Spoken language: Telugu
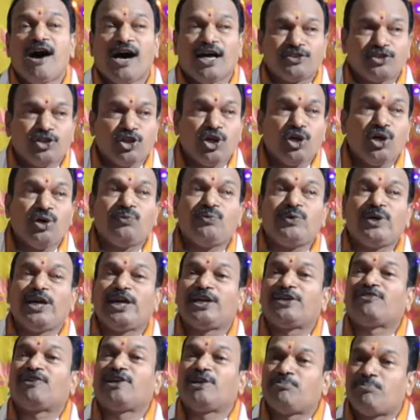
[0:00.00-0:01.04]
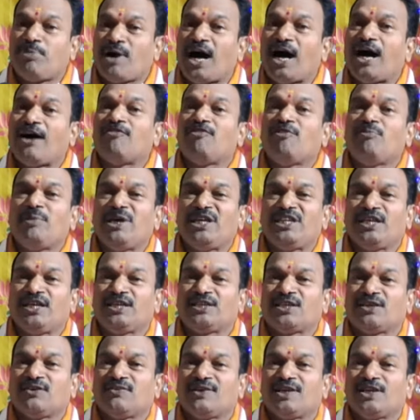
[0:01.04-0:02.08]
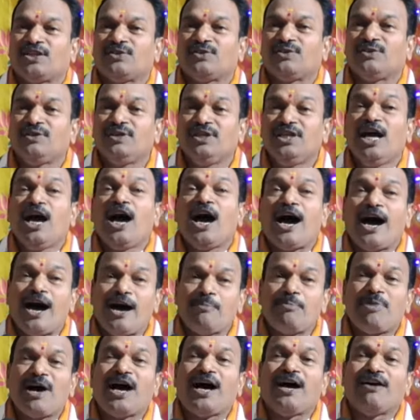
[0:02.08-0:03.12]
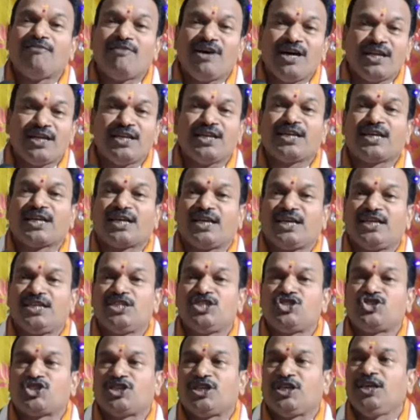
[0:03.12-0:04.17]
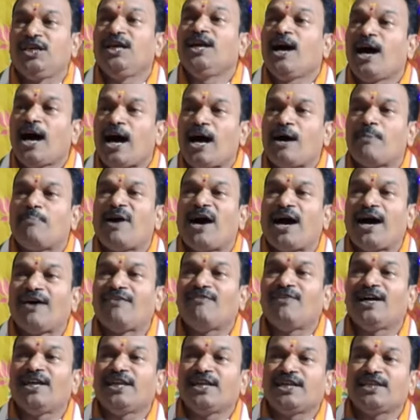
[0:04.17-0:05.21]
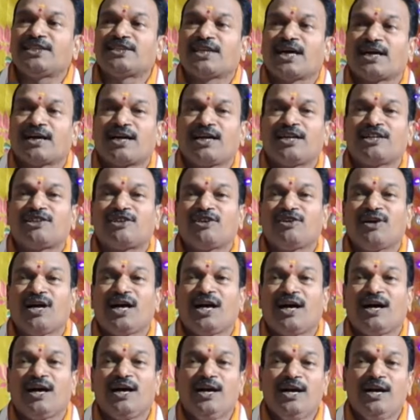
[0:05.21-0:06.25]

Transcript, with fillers: అందులో ఉండేటువంటి భావం ఏదైతే ఉన్నదో ఆ భావాన్ని గ్రహించి ఆ భావానికి తగ్గట్లుగా